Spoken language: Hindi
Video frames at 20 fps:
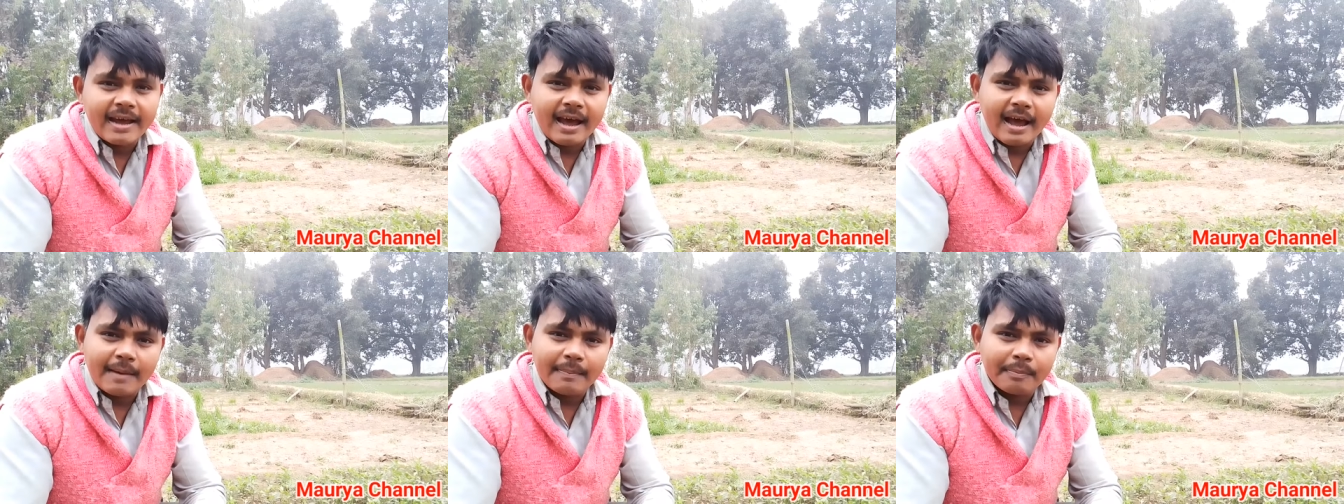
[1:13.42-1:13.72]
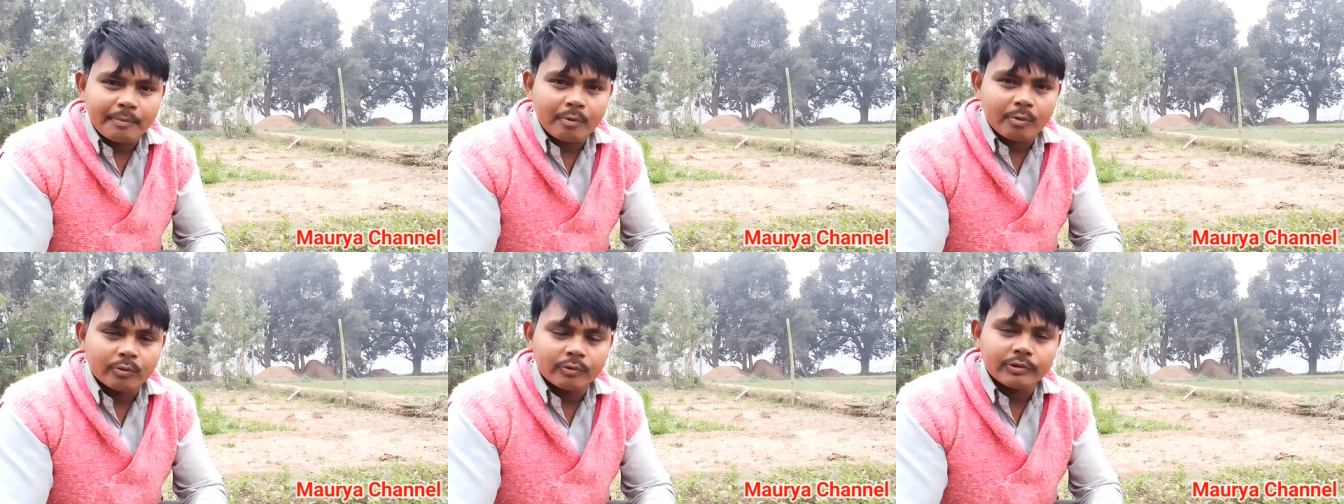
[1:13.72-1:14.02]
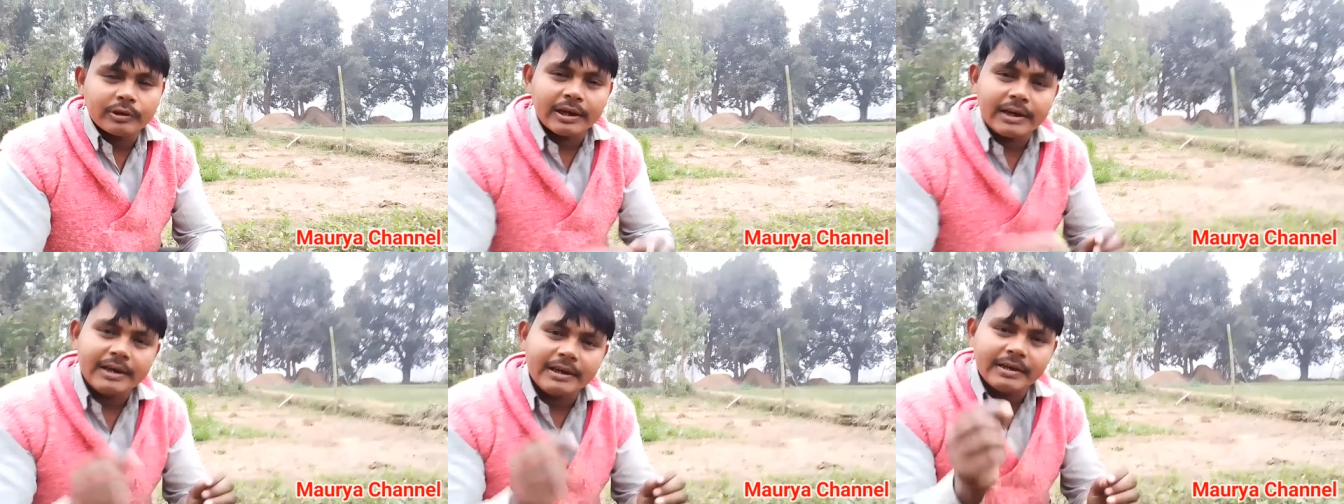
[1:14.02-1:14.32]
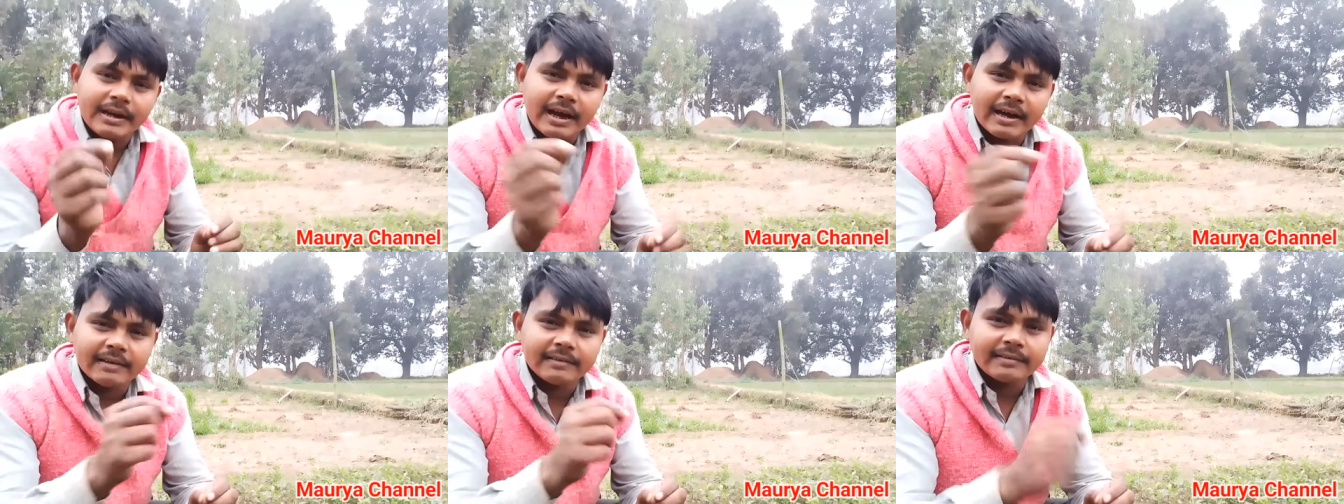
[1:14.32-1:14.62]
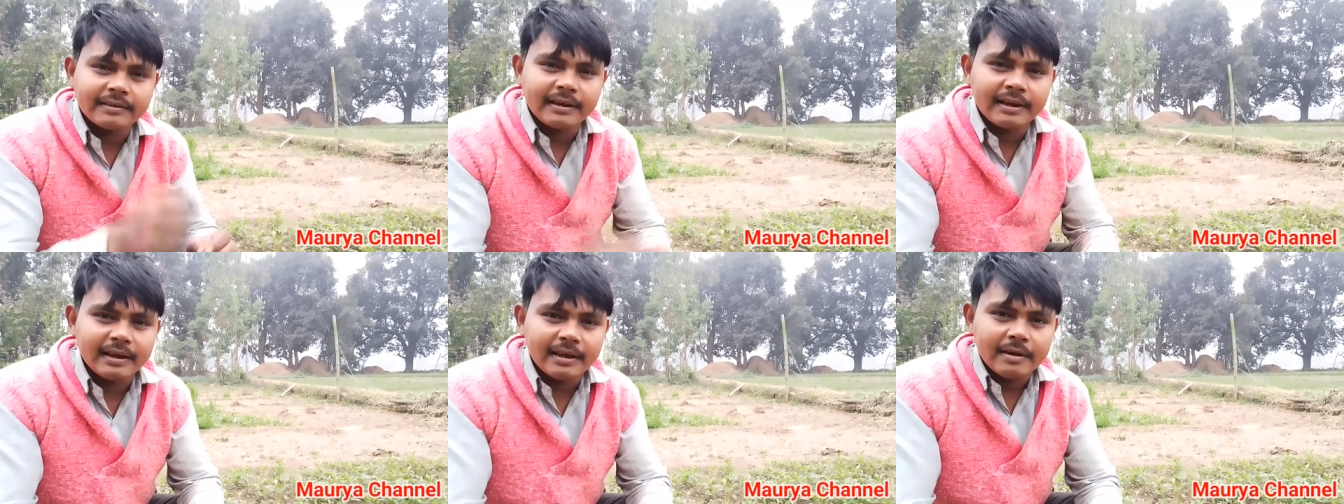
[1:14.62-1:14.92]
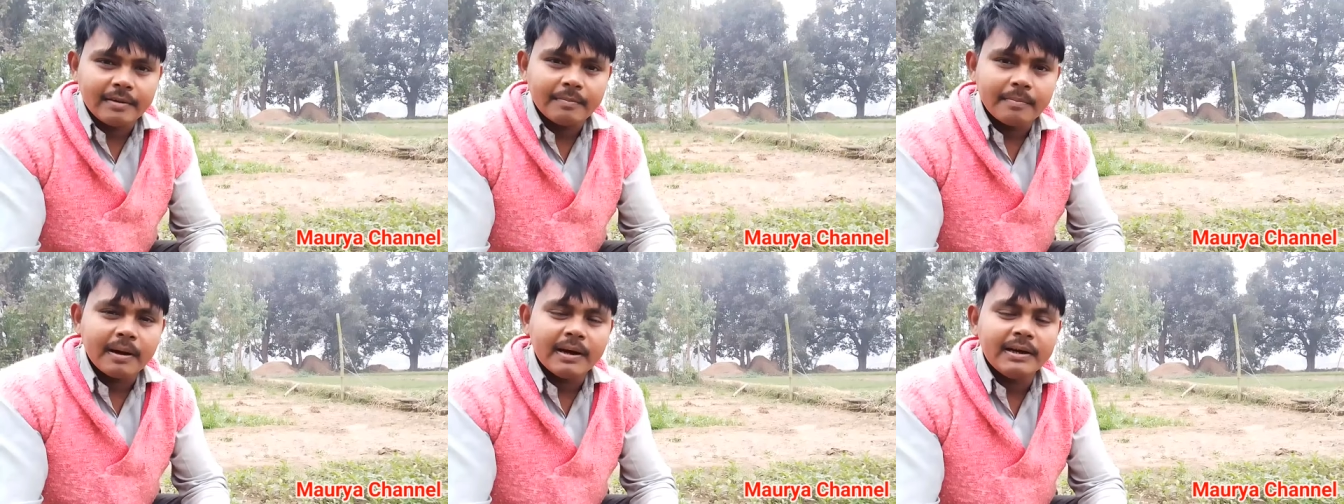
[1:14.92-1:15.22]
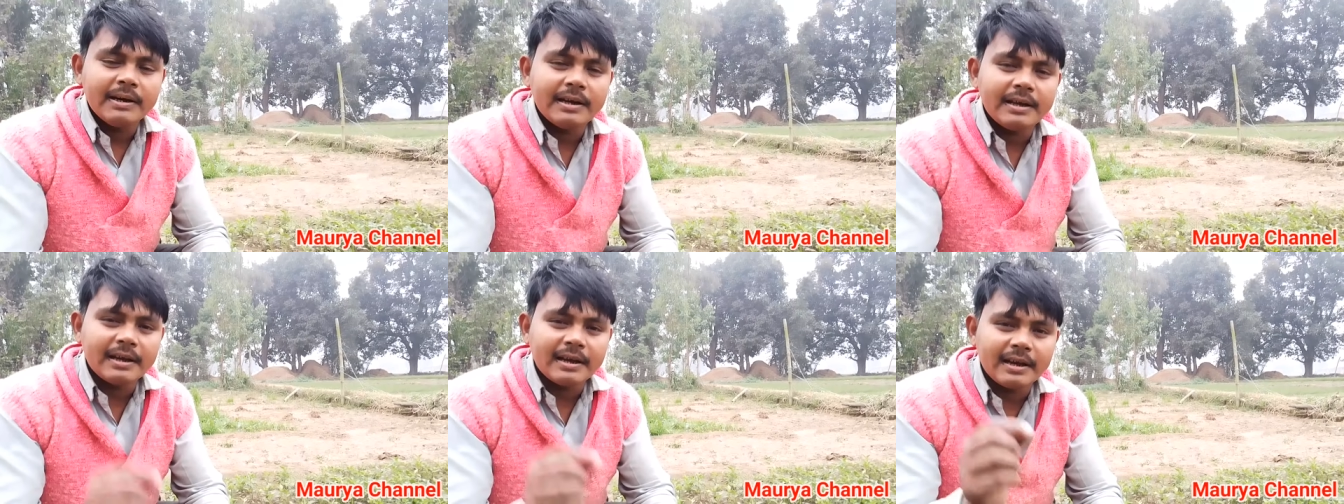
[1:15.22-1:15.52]
है आपको सही ढंग से
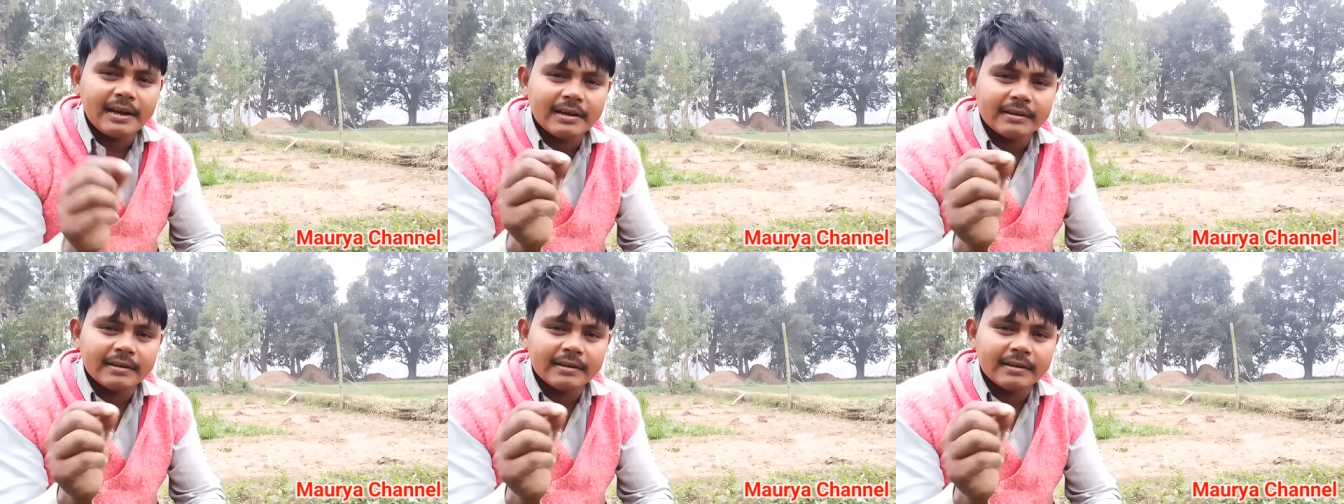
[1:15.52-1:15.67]
मंडी